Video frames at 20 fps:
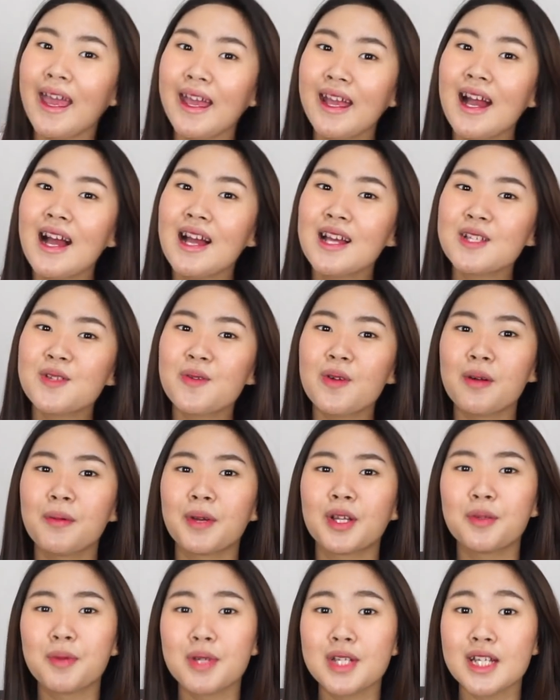guys, welcome
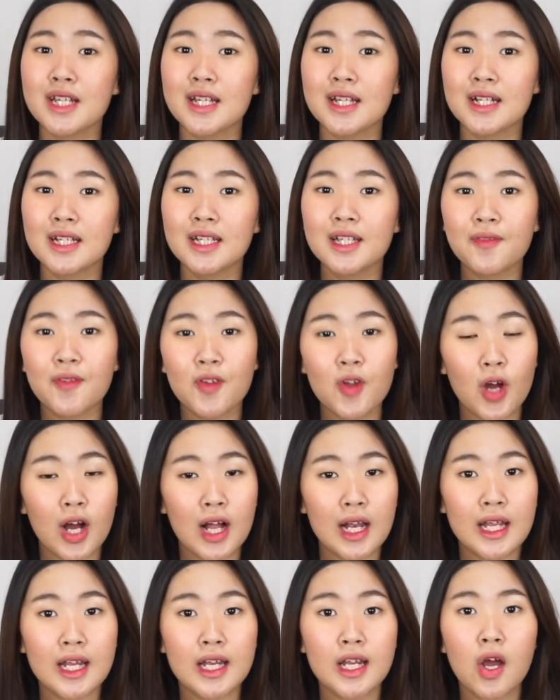to my channel. Di video
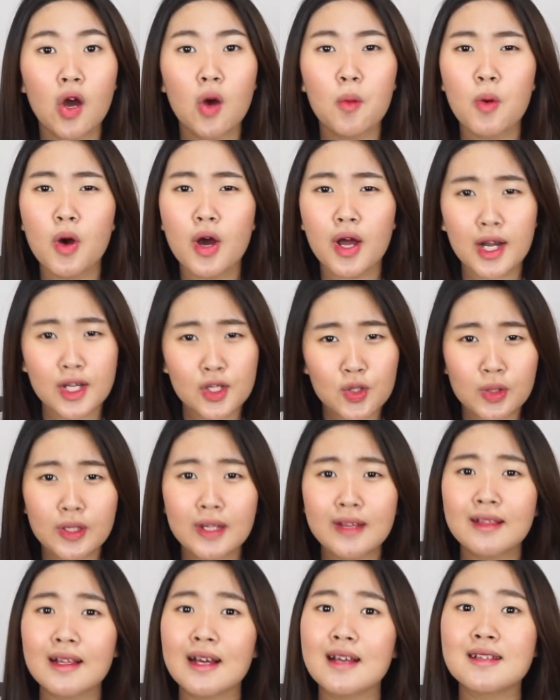kali ini aku mau ngeracunin
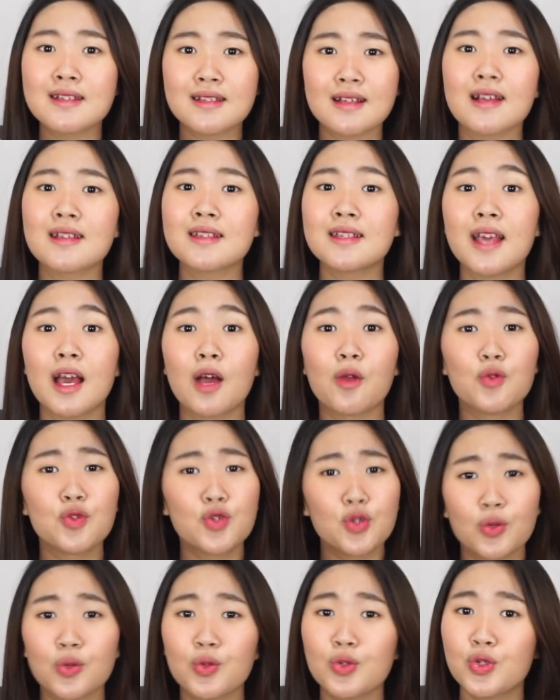tas-tas yang
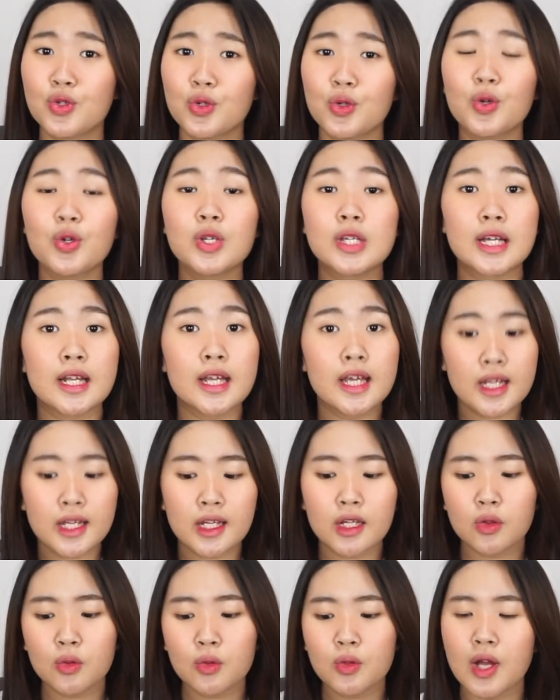lucu-lucu. Jadi ini
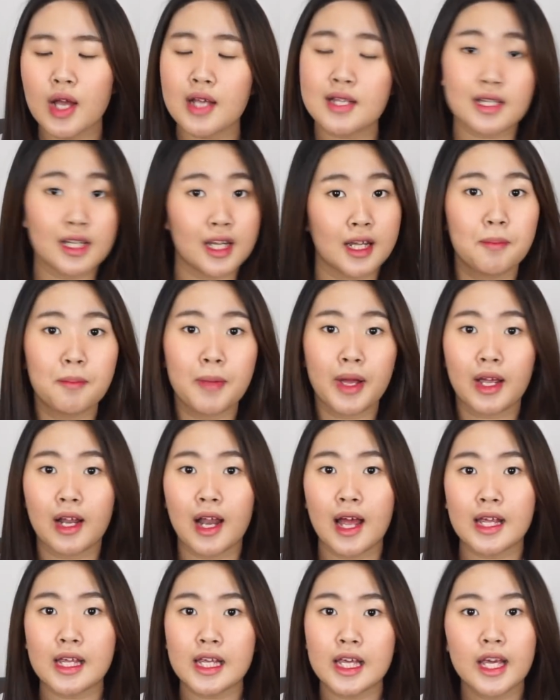tuh gak sling bag
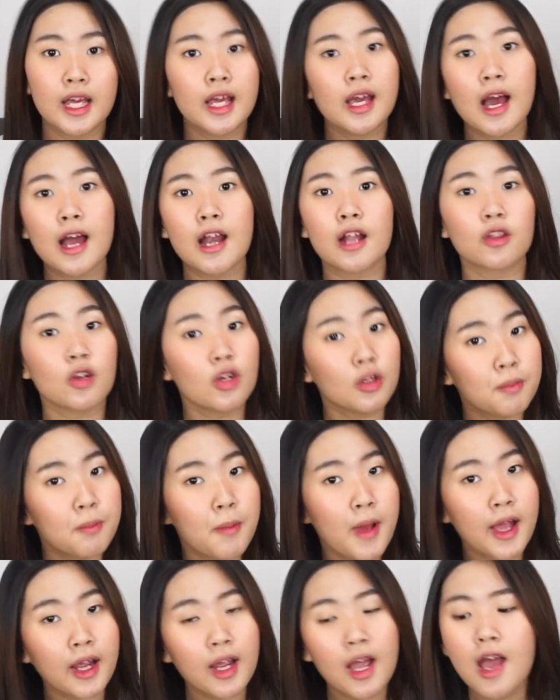lagi, ada tote
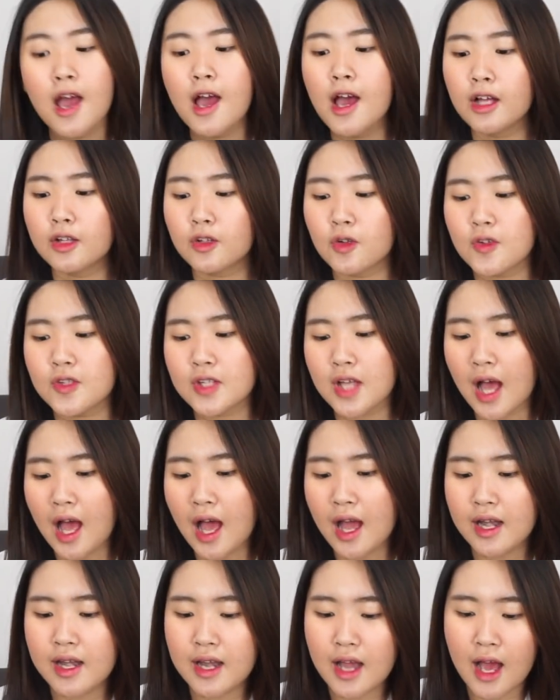bag, terus
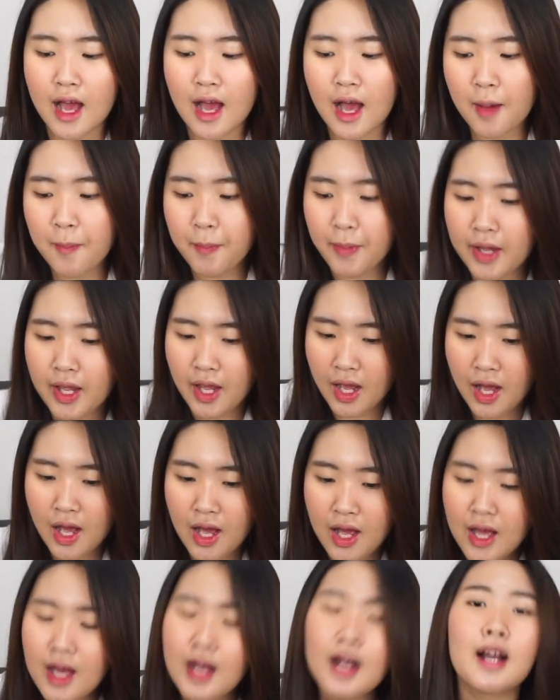ada apa ya?
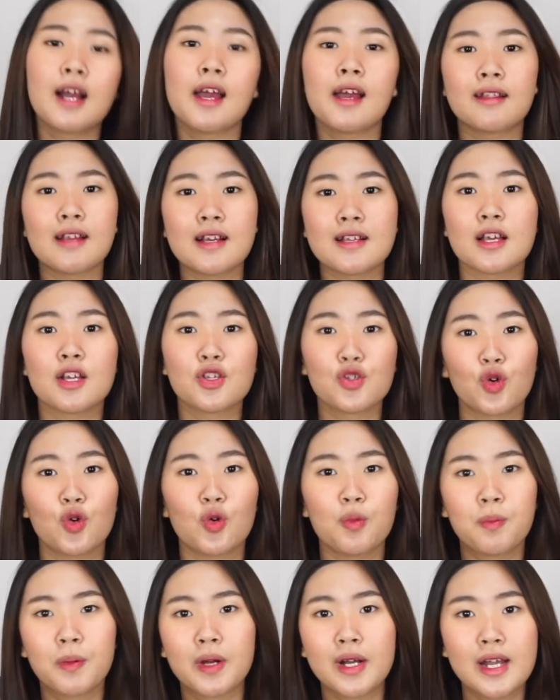Kayak tas yang
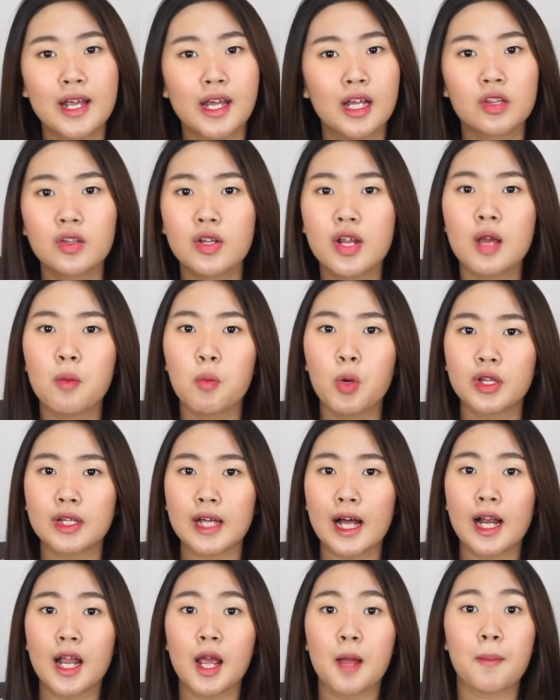cukup gede gitu deh buat
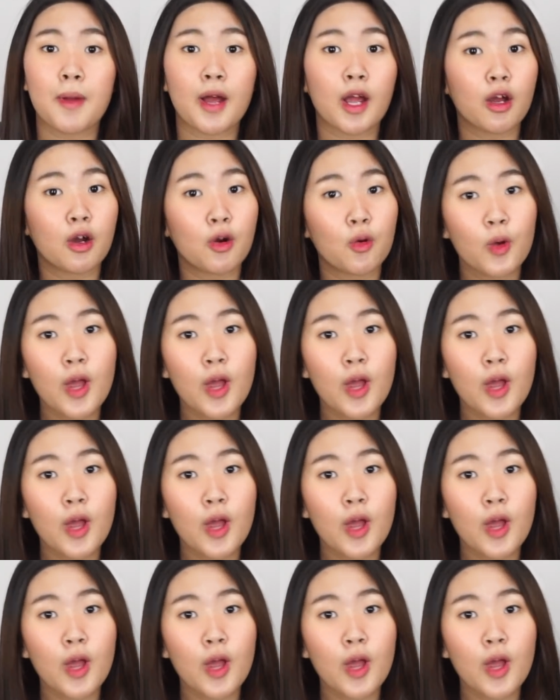kalian pakai ke